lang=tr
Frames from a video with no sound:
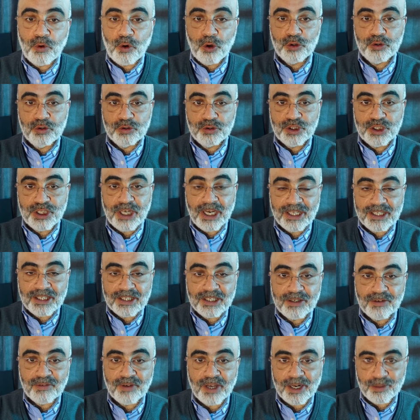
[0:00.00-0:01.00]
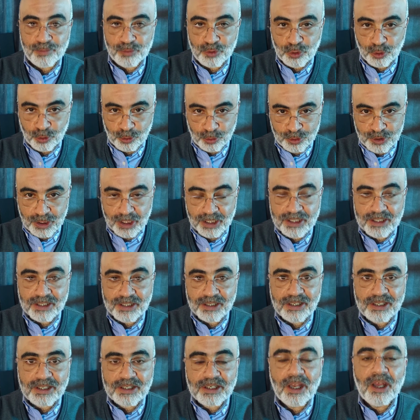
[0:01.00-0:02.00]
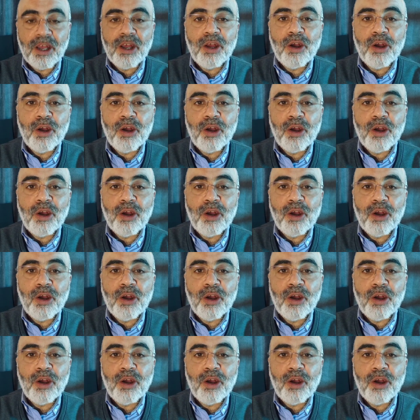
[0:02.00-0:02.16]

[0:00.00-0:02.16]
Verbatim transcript: fon şeklini vermiş olacaksınız.